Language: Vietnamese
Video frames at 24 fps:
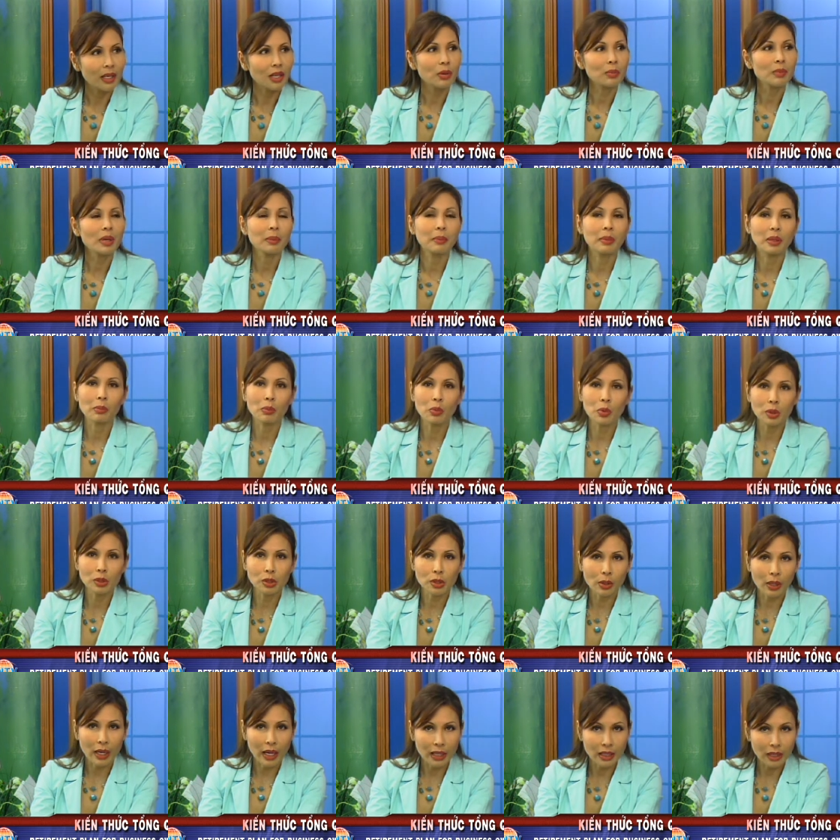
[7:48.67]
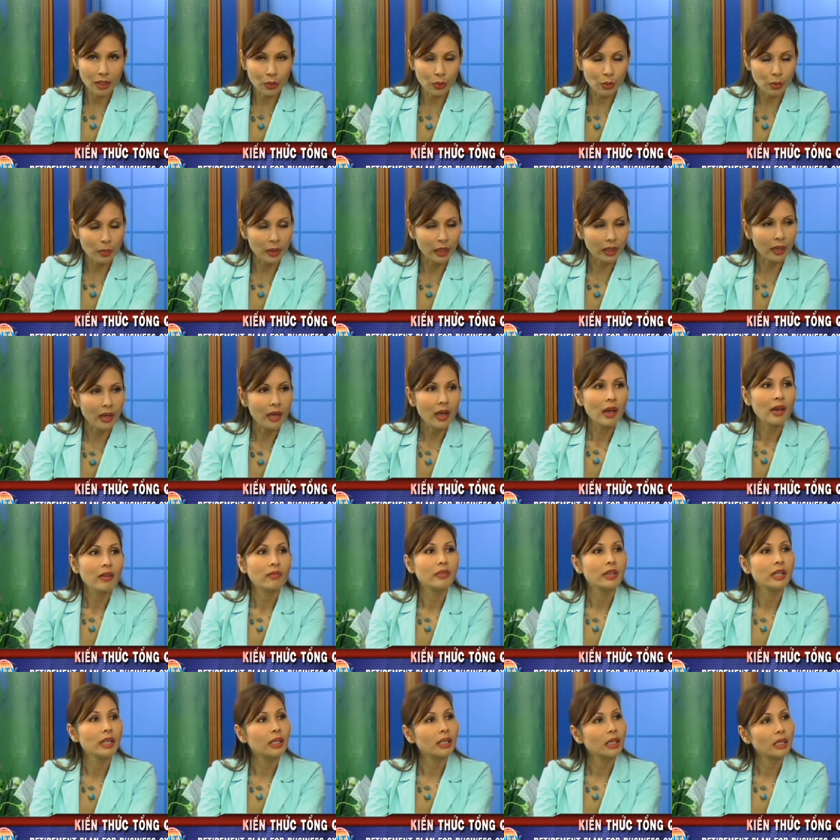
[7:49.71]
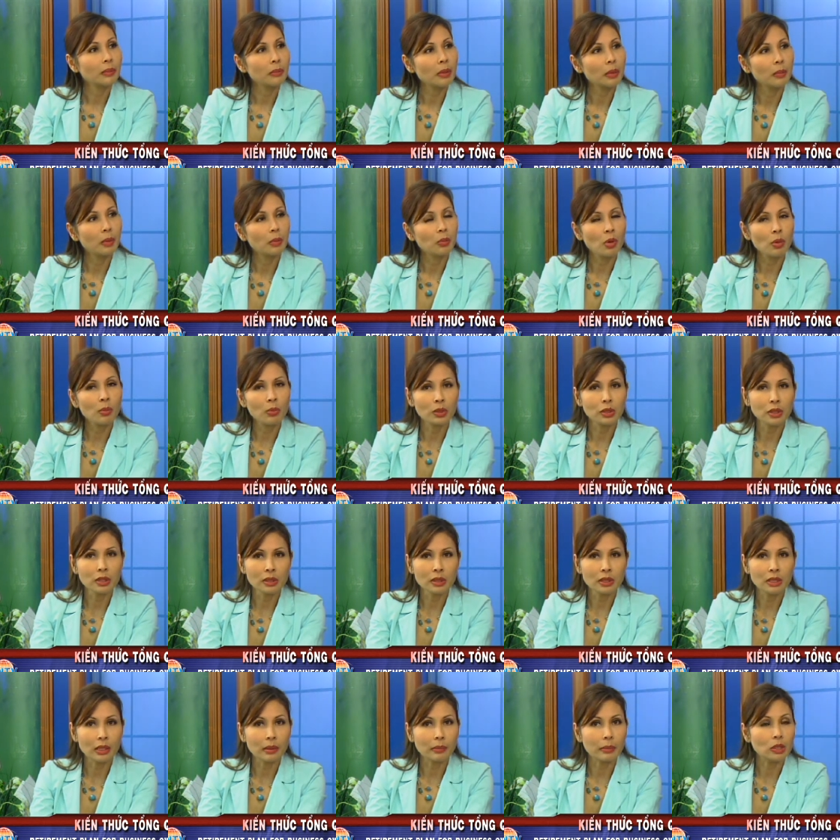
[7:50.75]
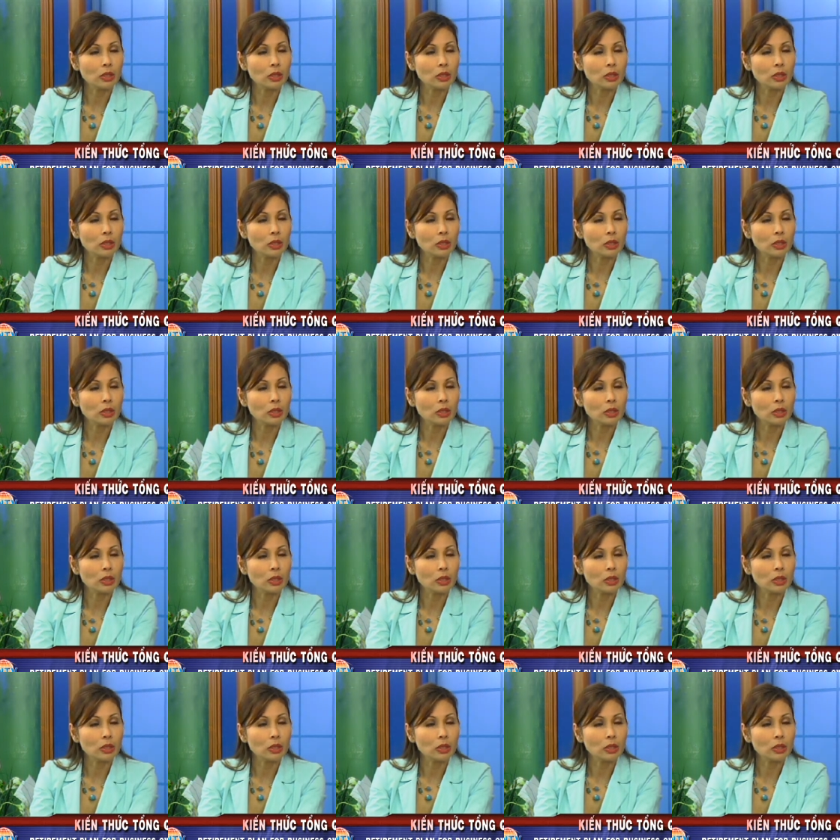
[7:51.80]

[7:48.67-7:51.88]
nếu mà ừ. mình mua cho cá nhân của mình vì khi mà mình mua một chương trình mà